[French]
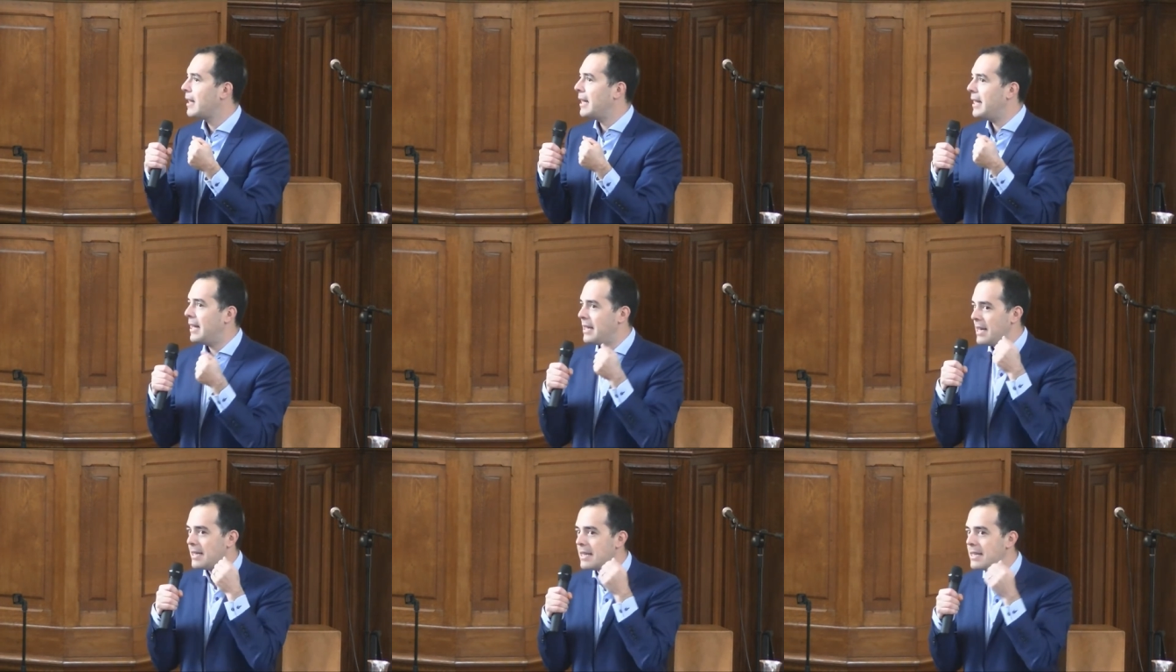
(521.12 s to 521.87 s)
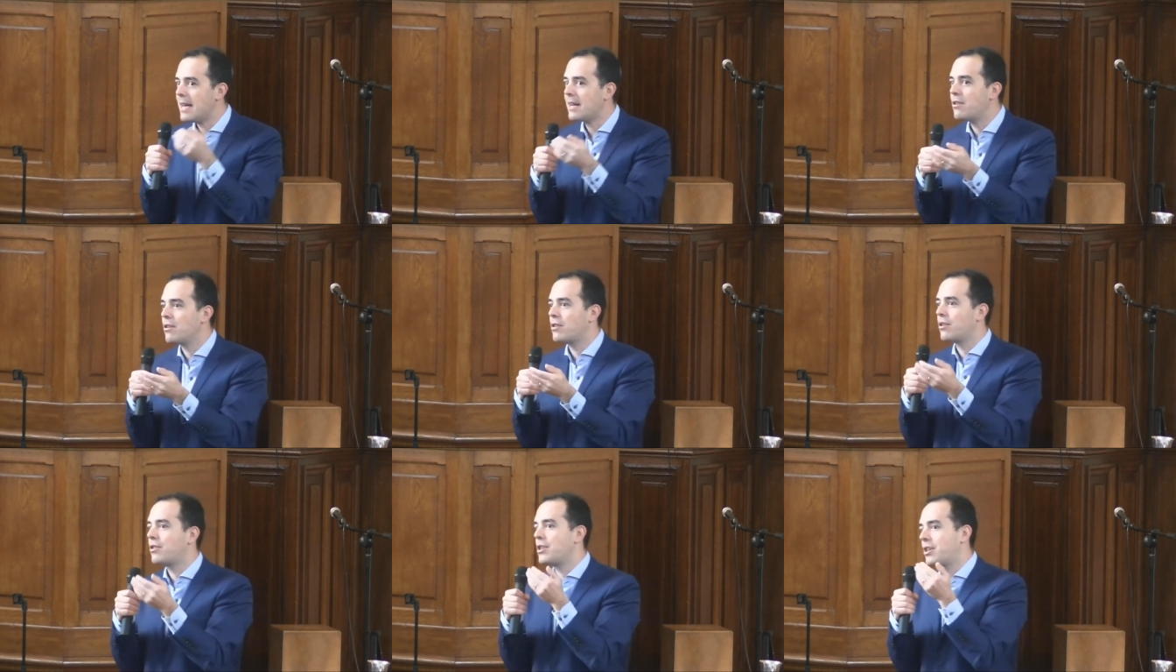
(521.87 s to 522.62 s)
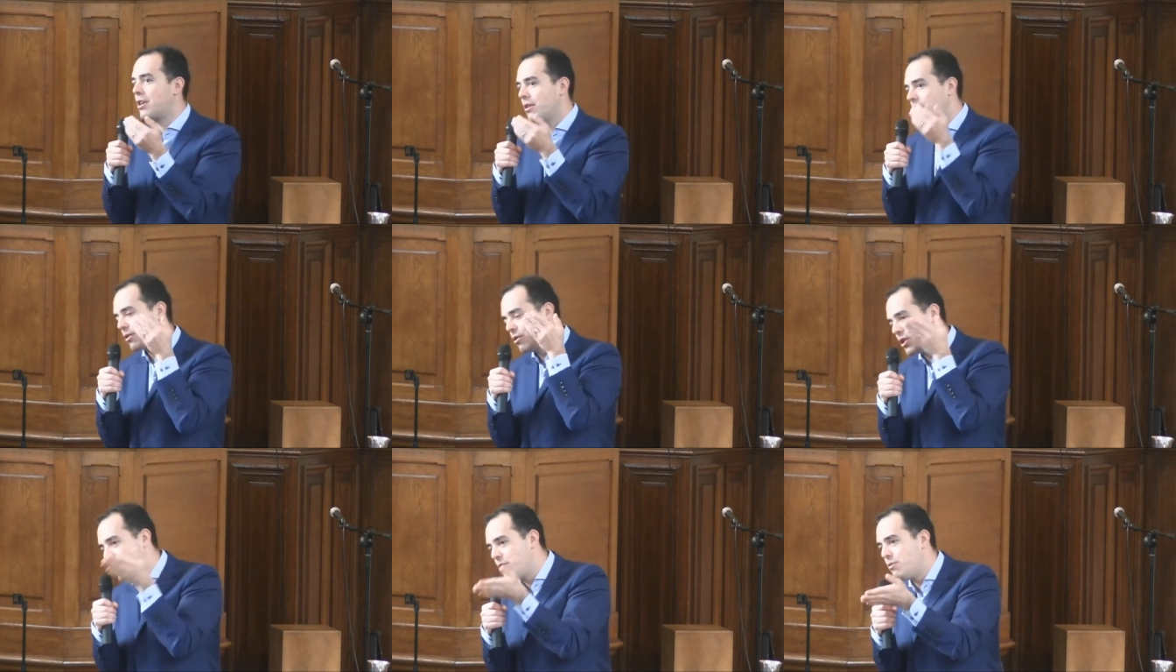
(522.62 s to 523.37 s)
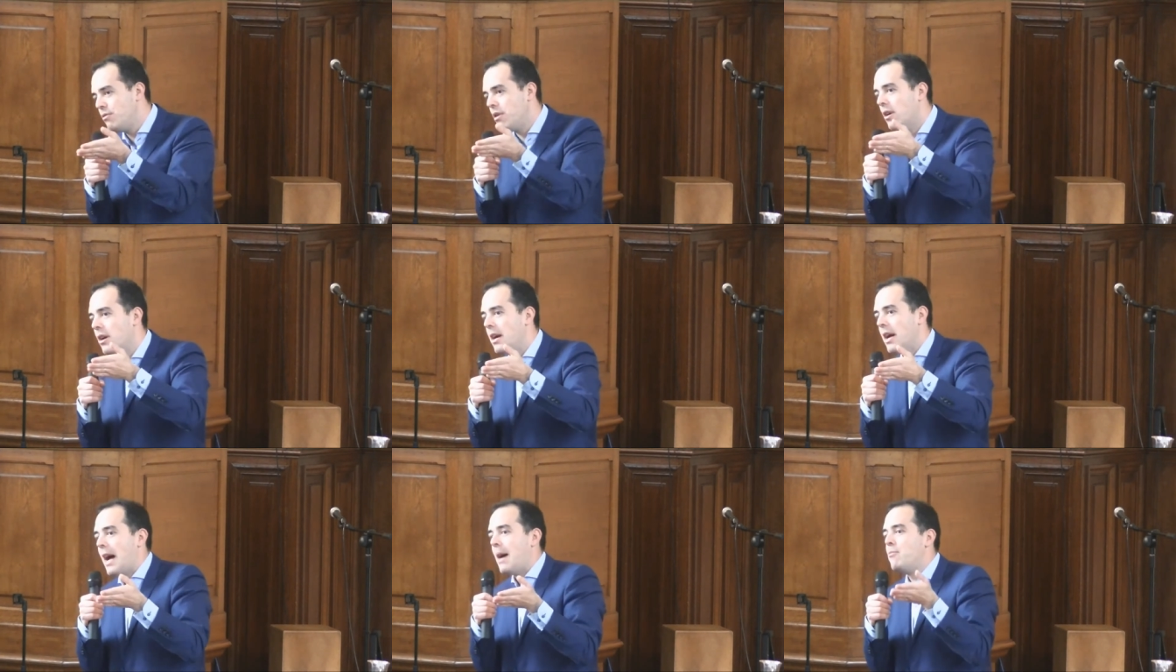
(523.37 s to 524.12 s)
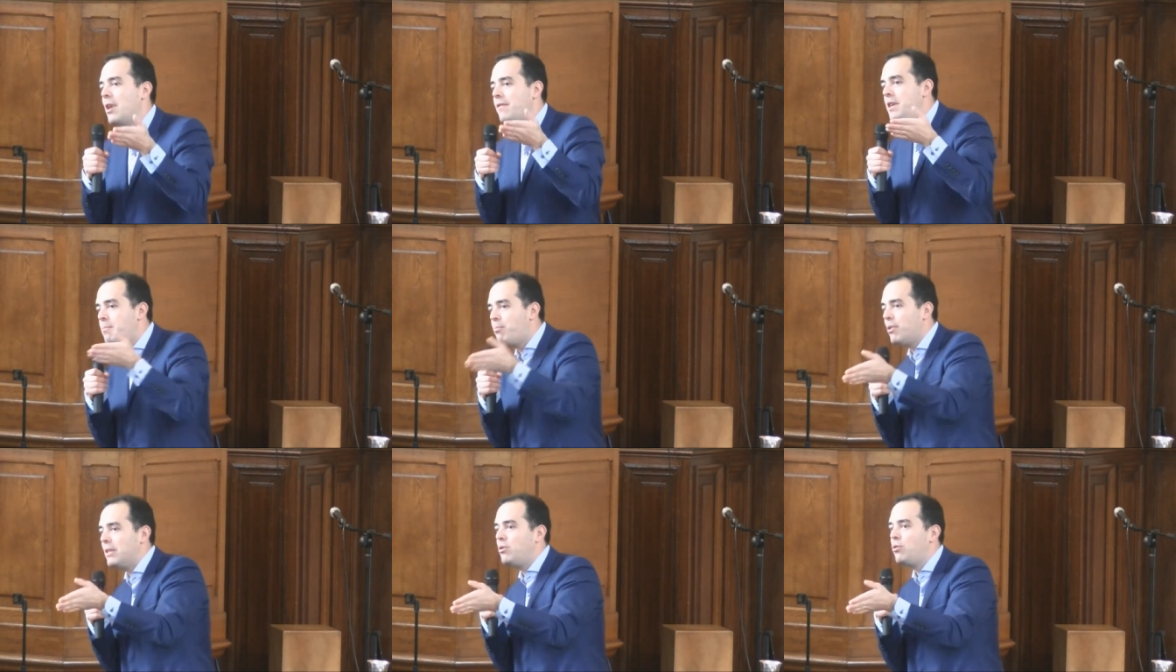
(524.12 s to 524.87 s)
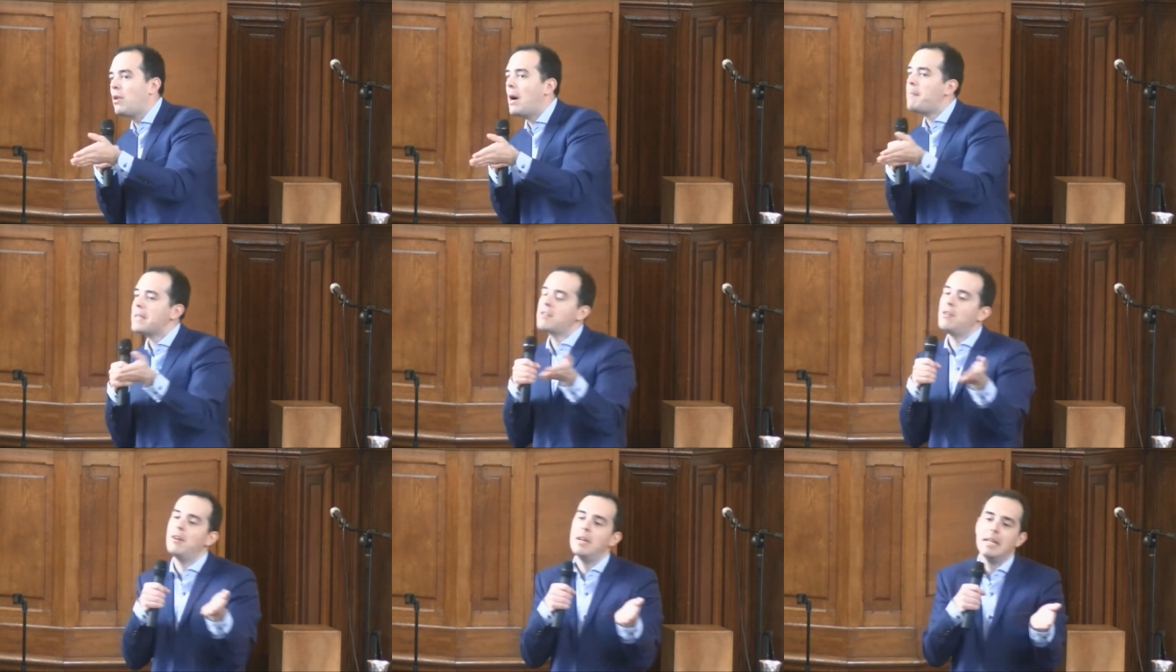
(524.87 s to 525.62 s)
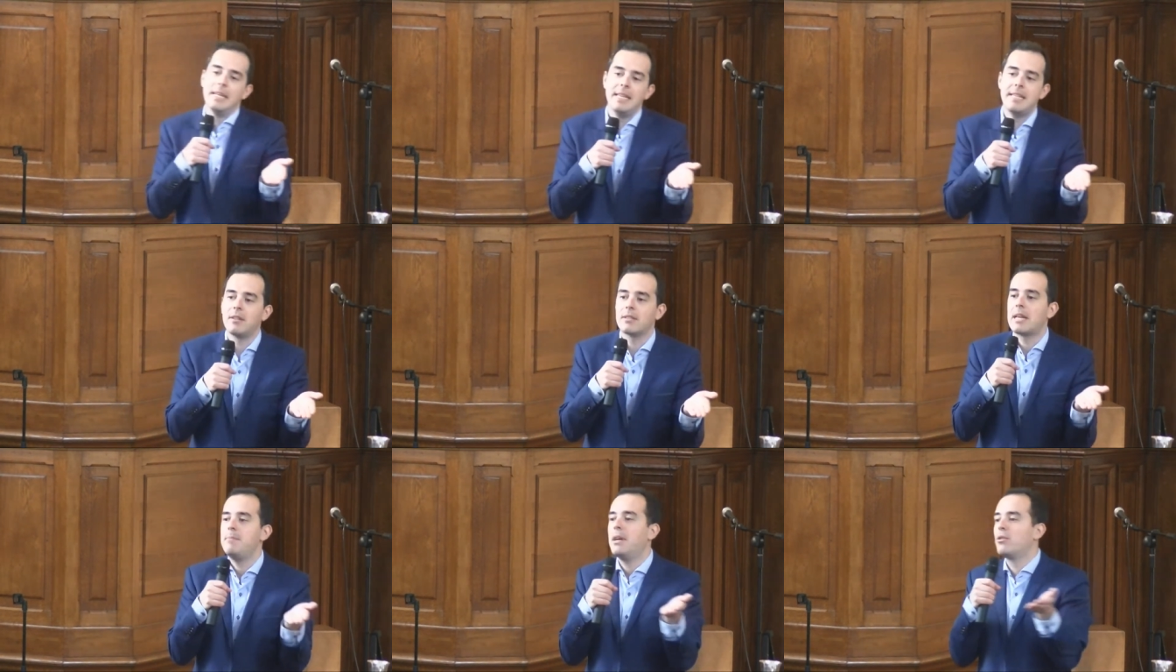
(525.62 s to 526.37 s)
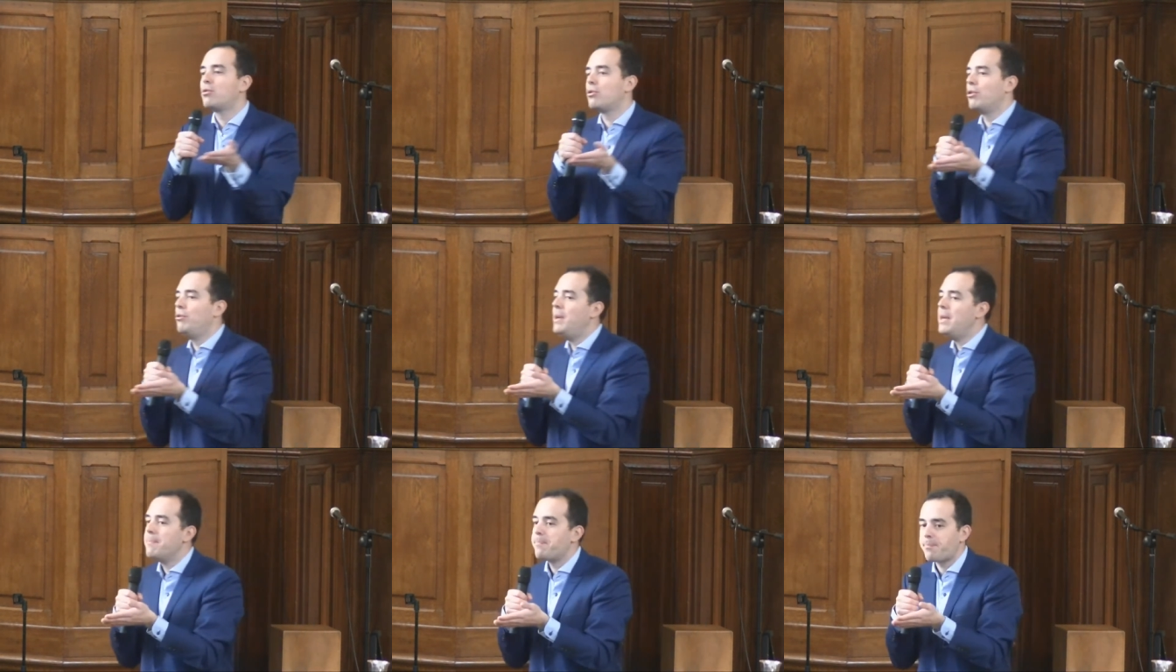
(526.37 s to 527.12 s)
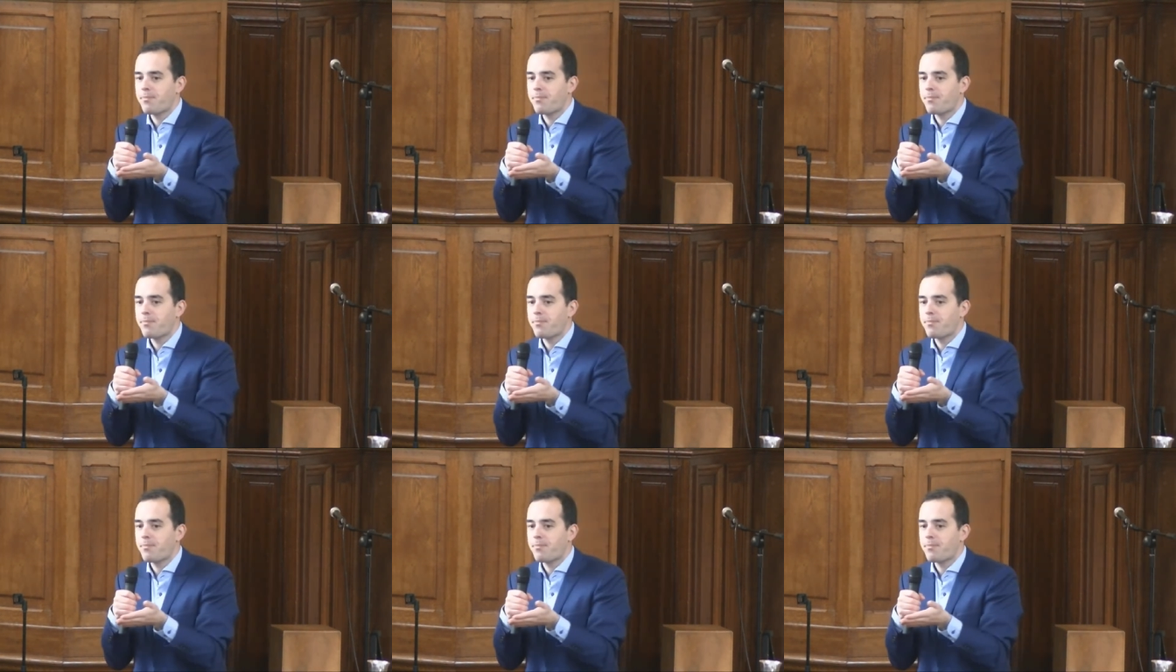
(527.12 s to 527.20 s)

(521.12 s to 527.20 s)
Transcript: Et, c'est ça que, que, que, Jésus, euh, à mon avis, il pointe du doigt parce qu'il sent très bien autour de lui